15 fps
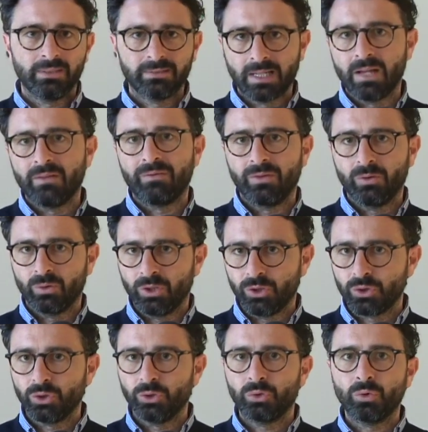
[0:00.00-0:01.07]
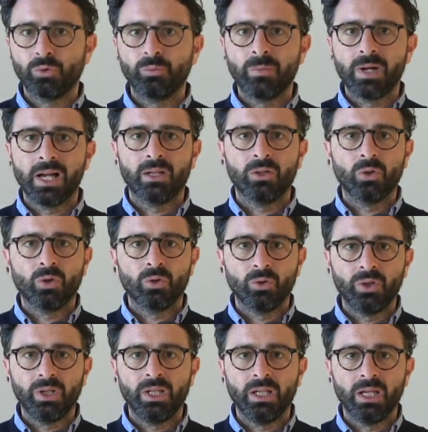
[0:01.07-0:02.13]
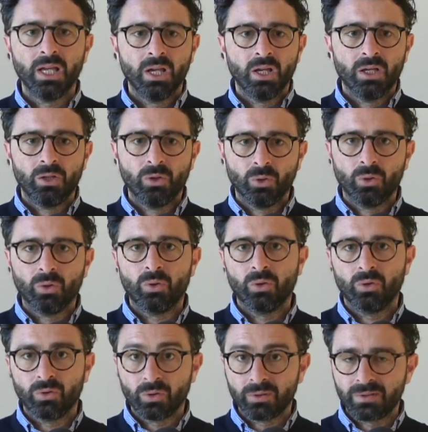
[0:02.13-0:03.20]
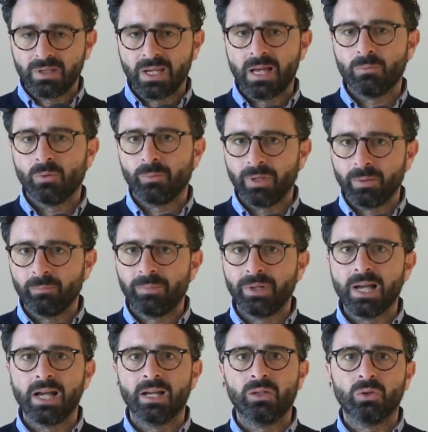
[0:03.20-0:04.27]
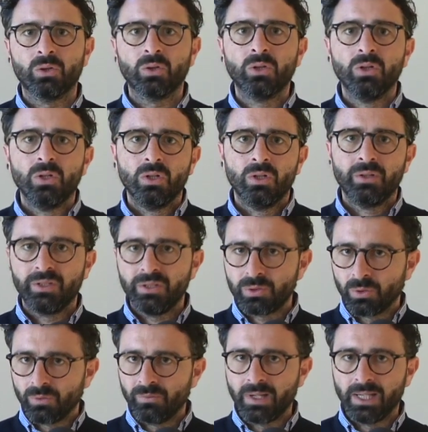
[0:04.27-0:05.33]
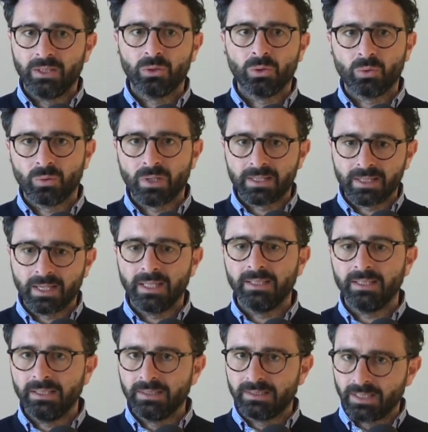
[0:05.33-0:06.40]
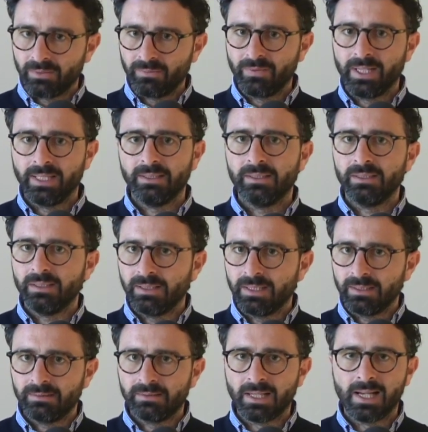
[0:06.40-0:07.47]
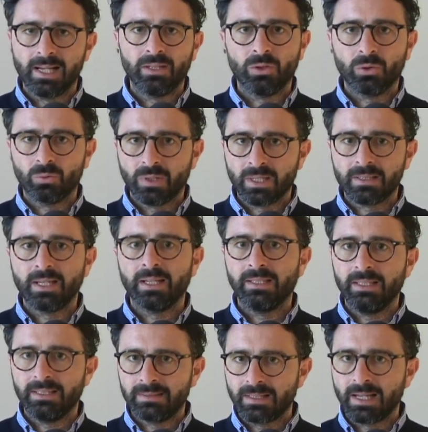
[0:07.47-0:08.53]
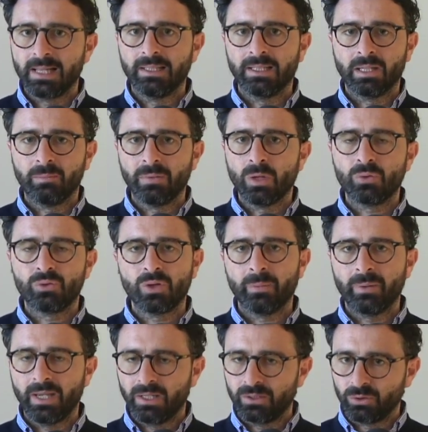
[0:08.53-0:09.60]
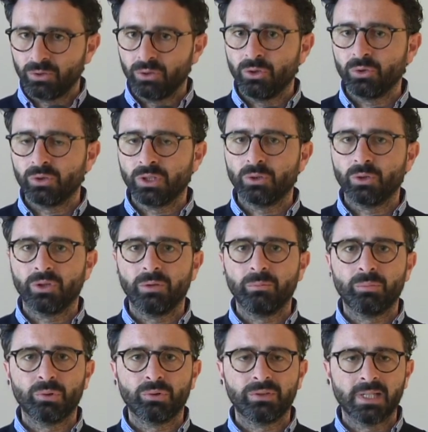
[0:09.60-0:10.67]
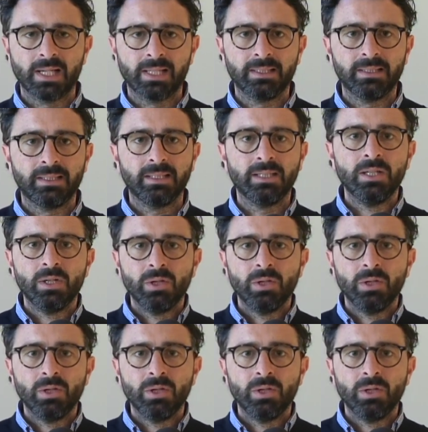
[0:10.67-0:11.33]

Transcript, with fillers: il traffico nel centro urbano, noi lo, lo stiamo pian piano risolvendo con una serie di interventi di dettaglio, una serie di strade che abbiamo già aperto, di rotatori importanti,